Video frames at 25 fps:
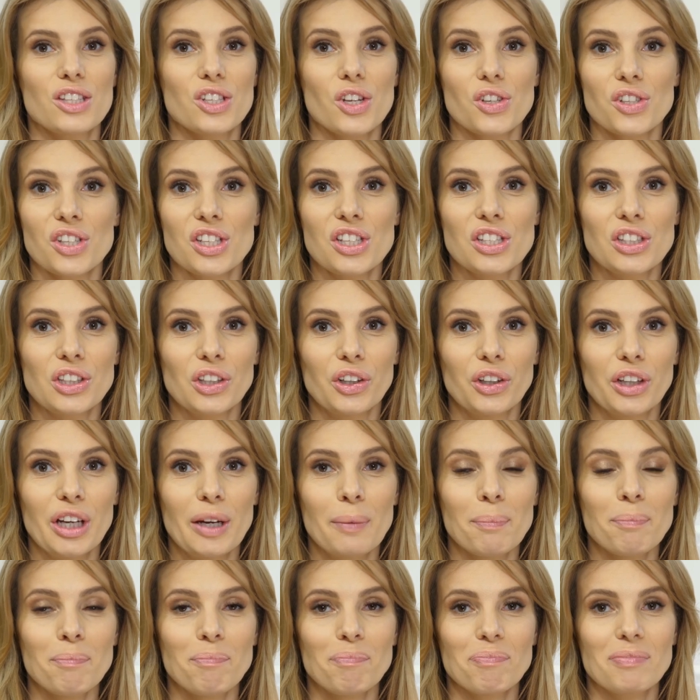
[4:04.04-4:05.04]
Co ze
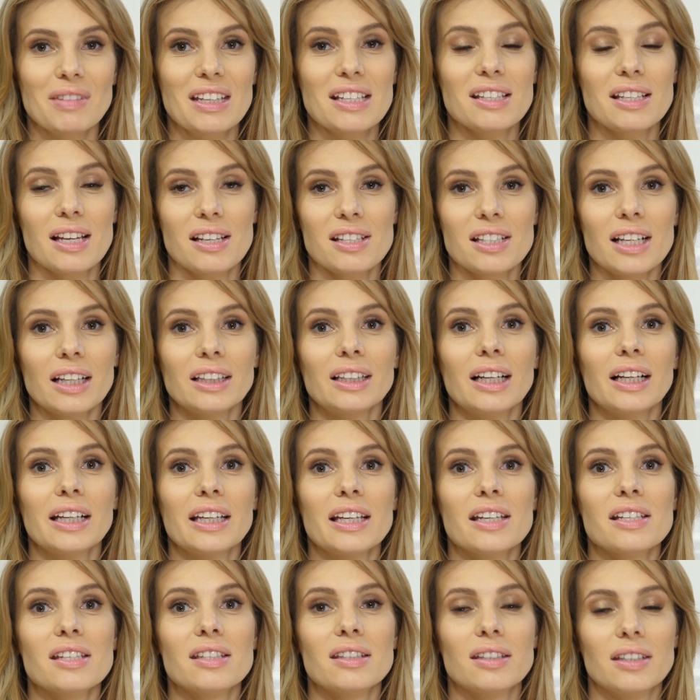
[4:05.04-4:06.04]
strojem? Zasada
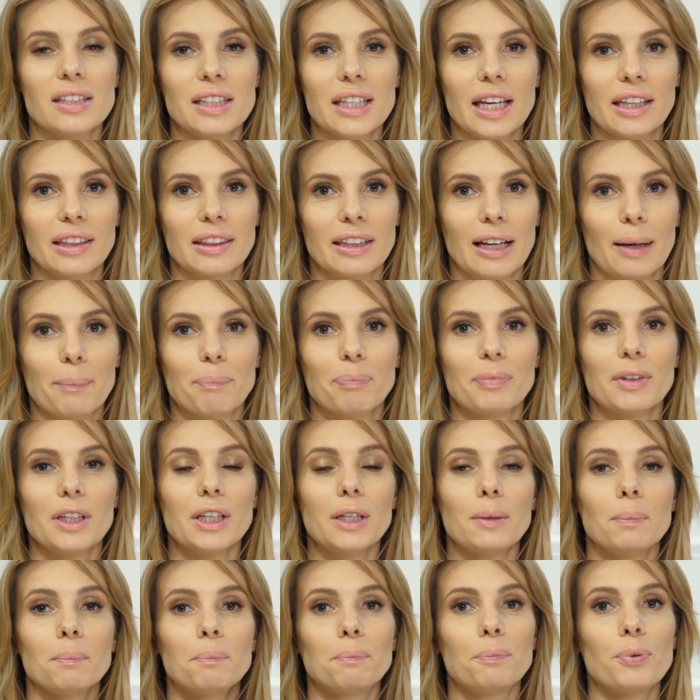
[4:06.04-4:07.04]
jest jedna.
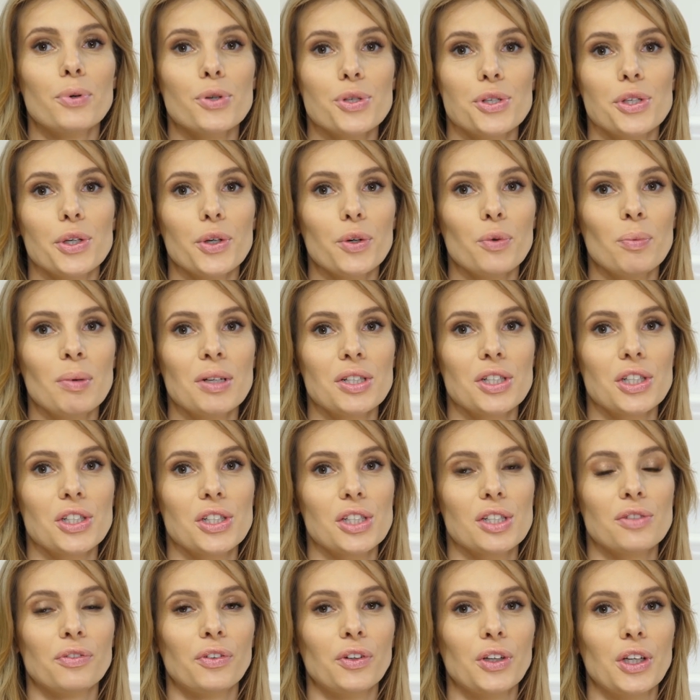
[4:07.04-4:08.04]
Im później
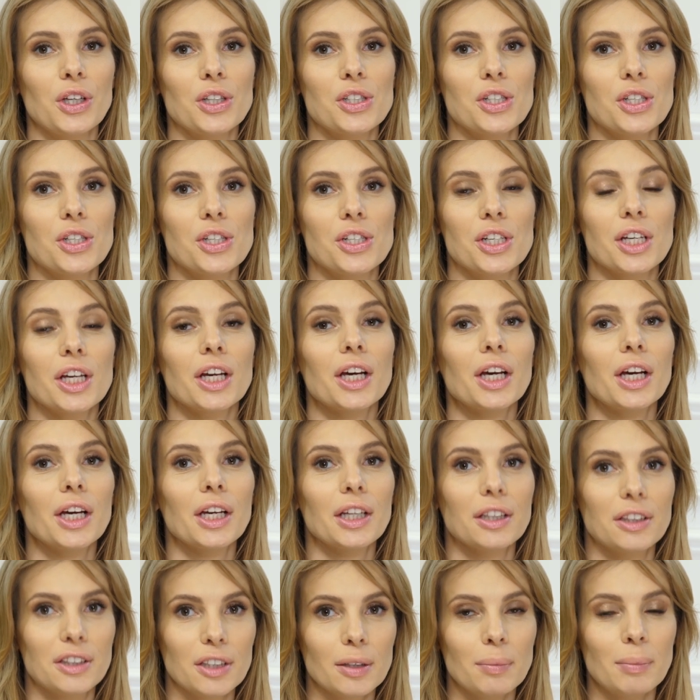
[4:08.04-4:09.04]
ubierzecie swoje dzieci,
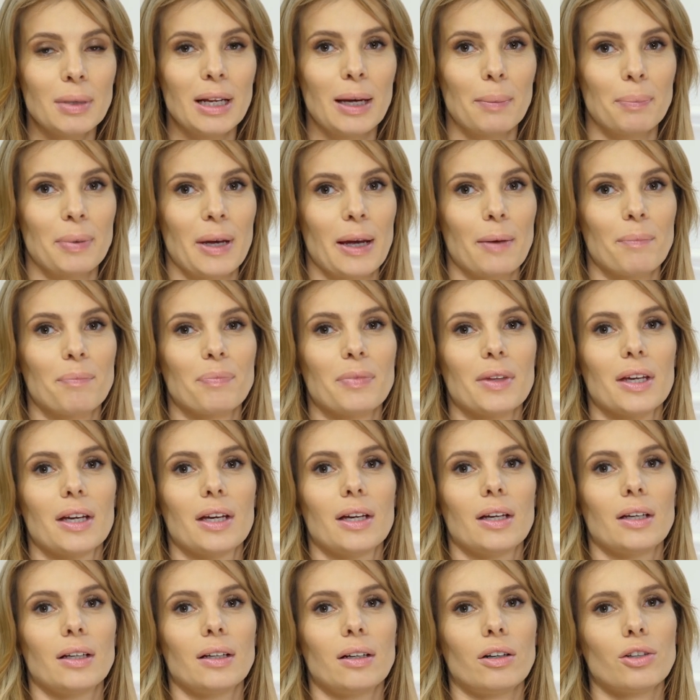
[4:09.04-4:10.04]
tym lepiej.
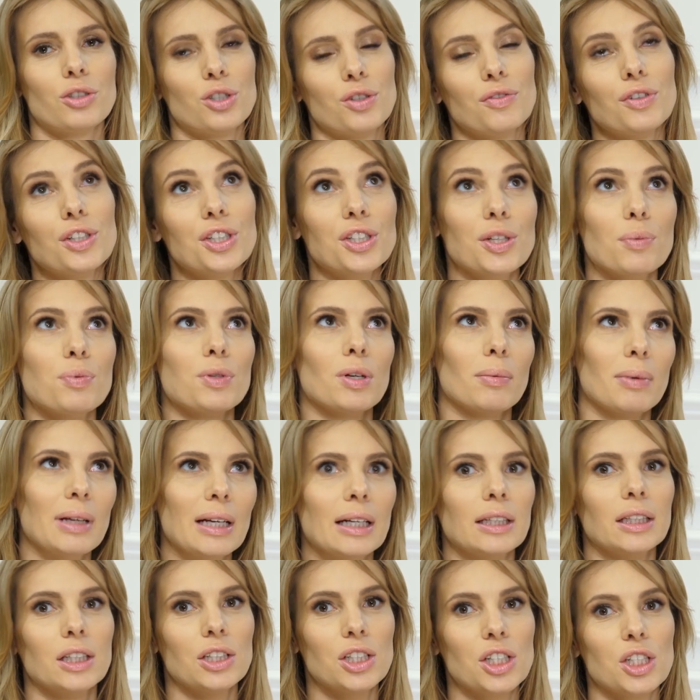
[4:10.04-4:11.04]
Oczywiście
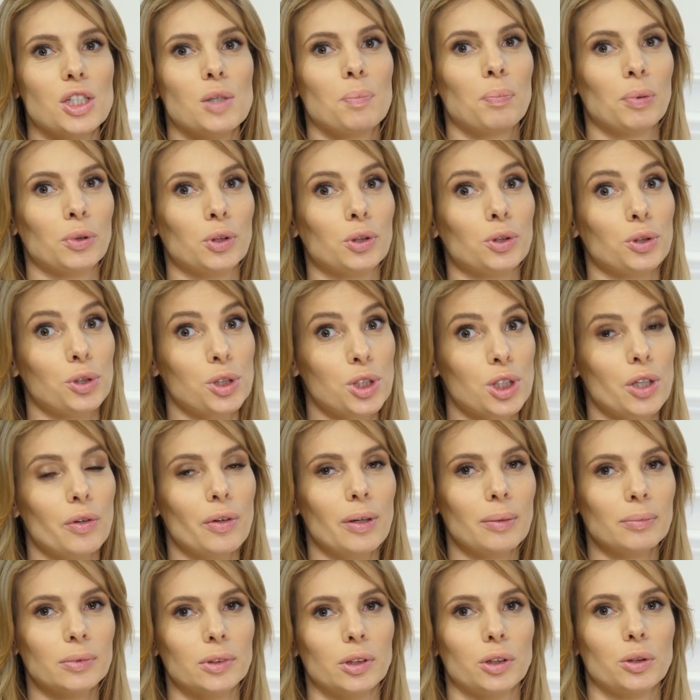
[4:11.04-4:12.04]
przebieranie dzieci pod
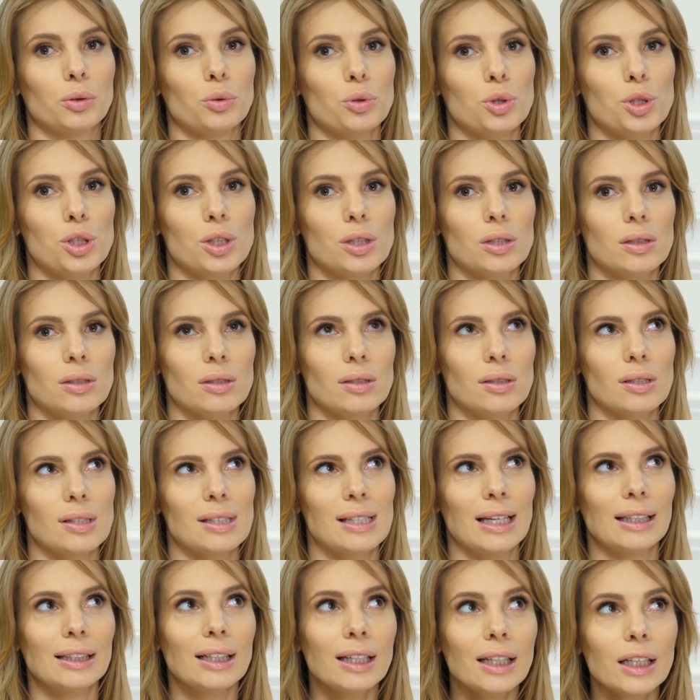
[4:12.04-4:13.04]
kościołem to już y,
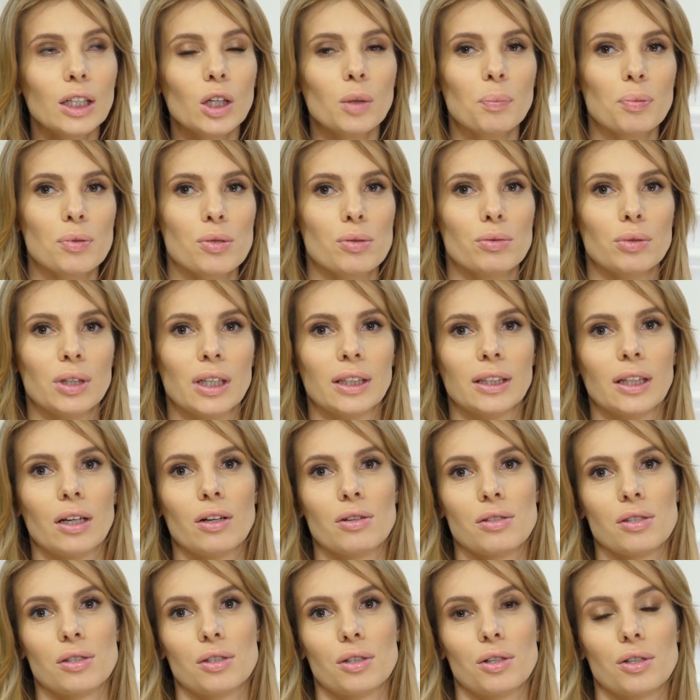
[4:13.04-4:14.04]
za daleko posunięta
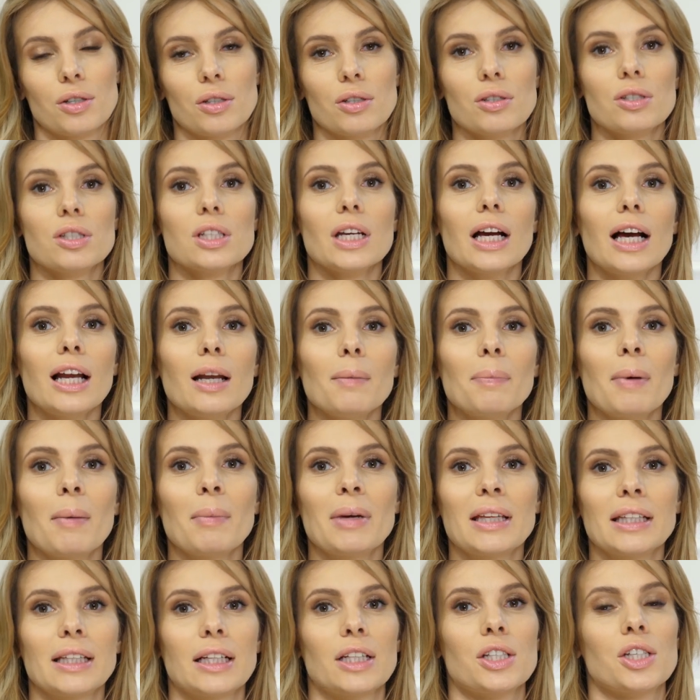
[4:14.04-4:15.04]
ostrożność, ale
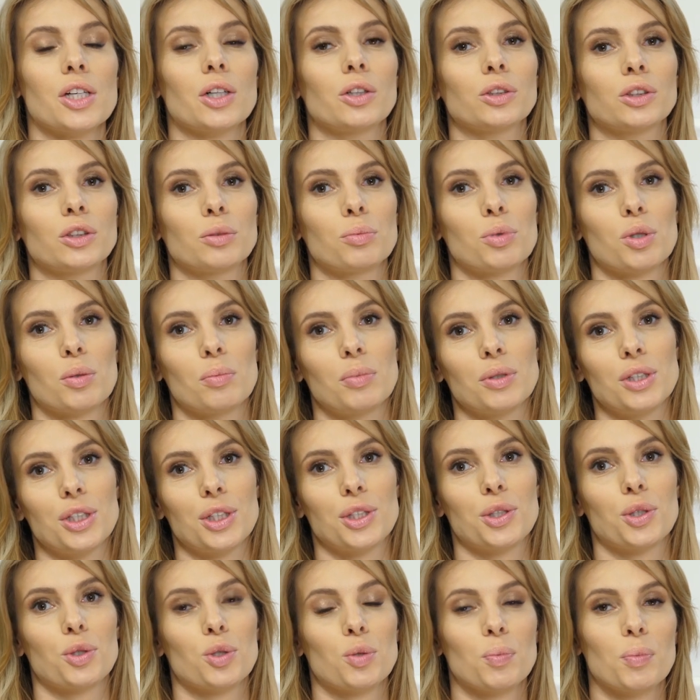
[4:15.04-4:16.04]
pamiętajcie o tym, żeby
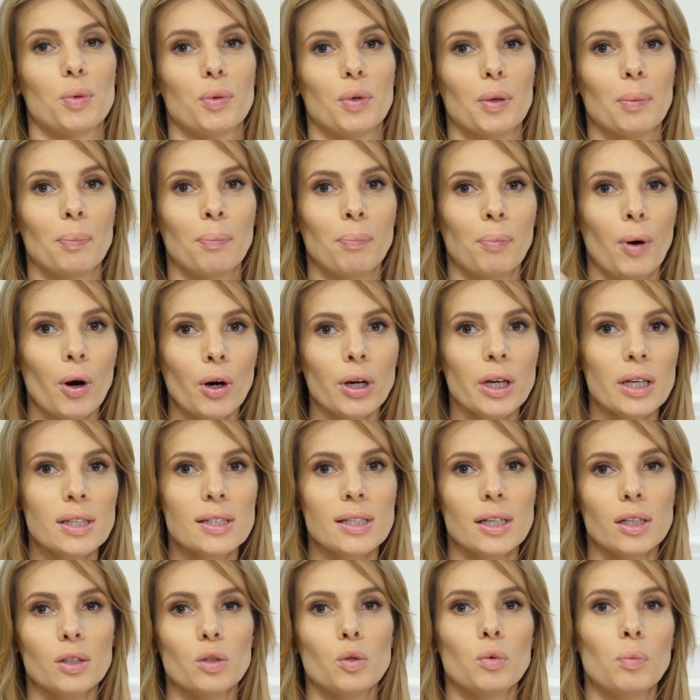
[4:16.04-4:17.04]
dzieci już były po
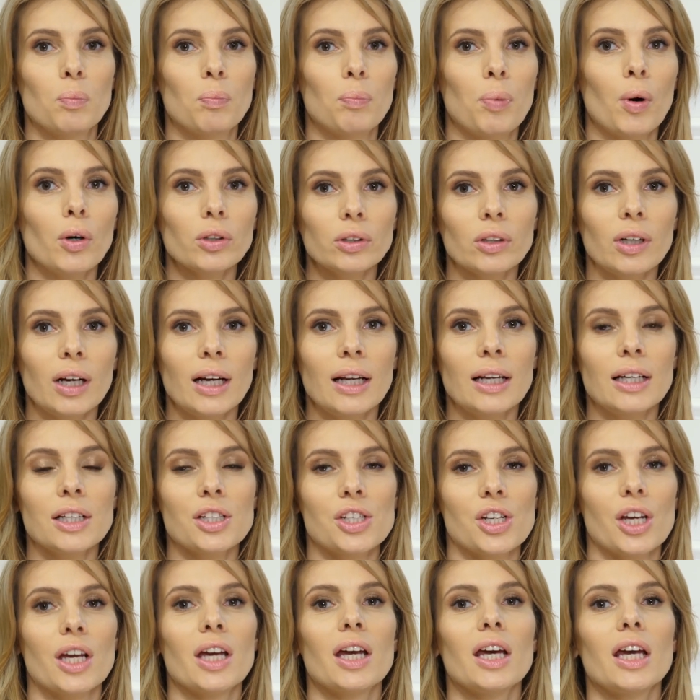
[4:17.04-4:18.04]
jedzeniu, po
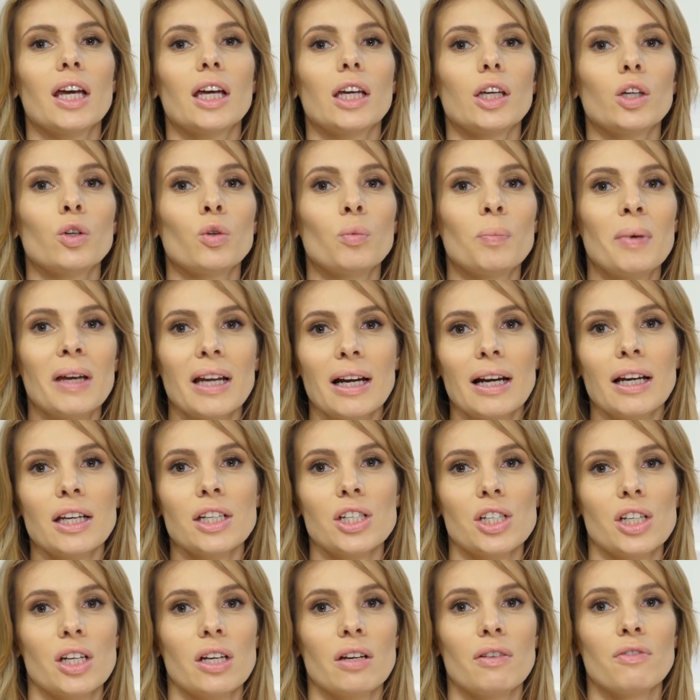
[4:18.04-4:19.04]
toalecie i
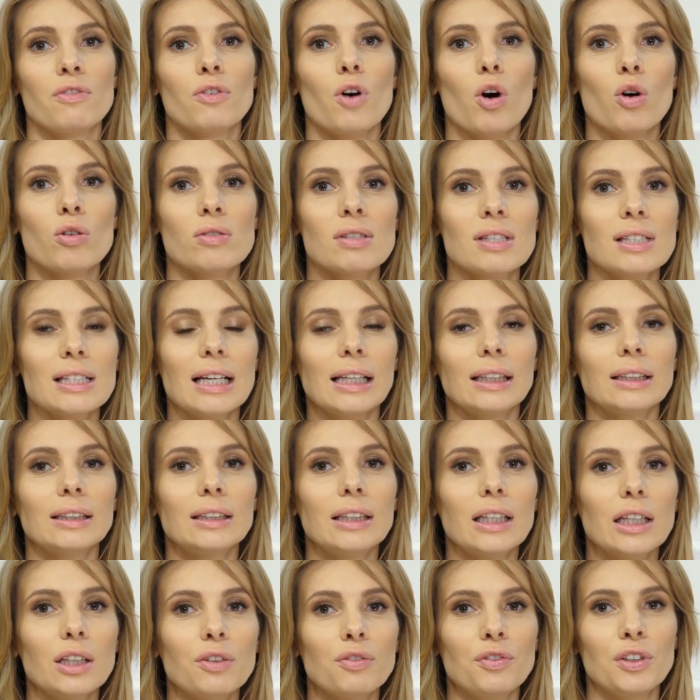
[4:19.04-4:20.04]
ubierajcie je w
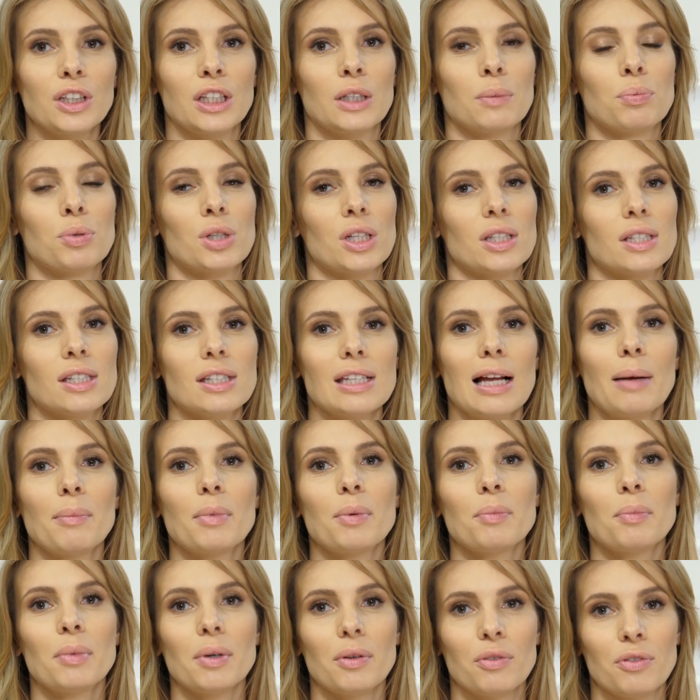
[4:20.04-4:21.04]
ostatniej chwili przed
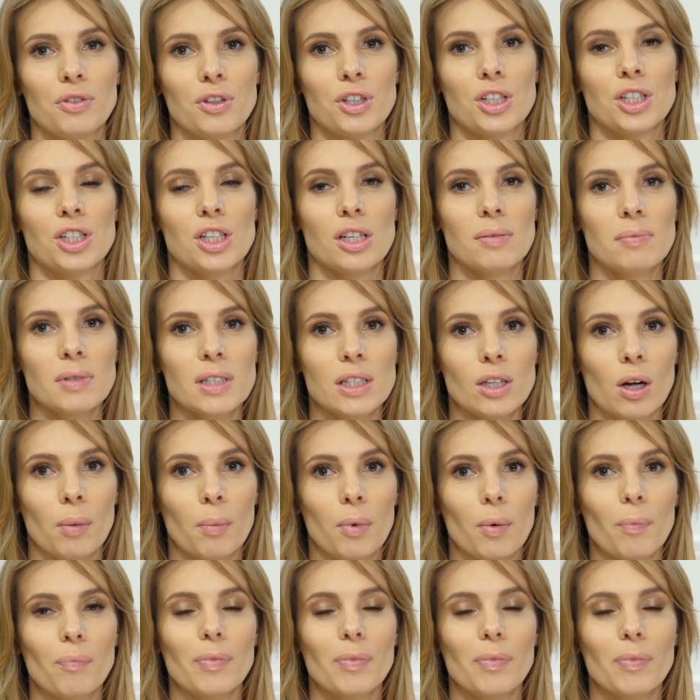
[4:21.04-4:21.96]
samym wyjściem z domu.